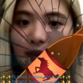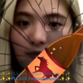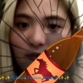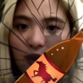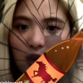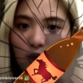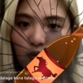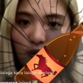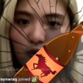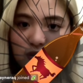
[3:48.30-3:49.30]

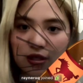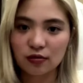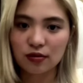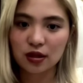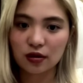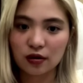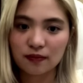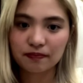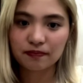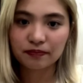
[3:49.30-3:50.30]
ifa-follow ko sa Twitter.
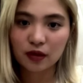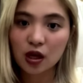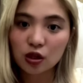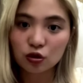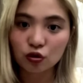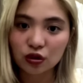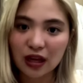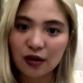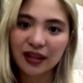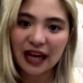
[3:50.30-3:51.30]

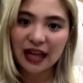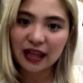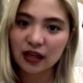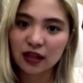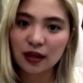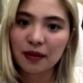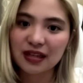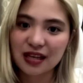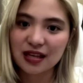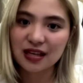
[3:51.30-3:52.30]
Total wala na rin
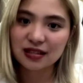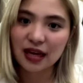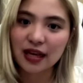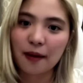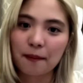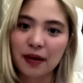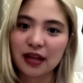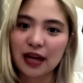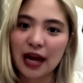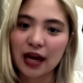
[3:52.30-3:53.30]
namang saysay ang
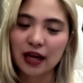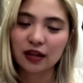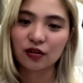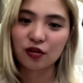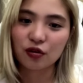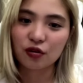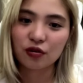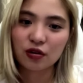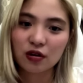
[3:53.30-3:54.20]
panalangin ko.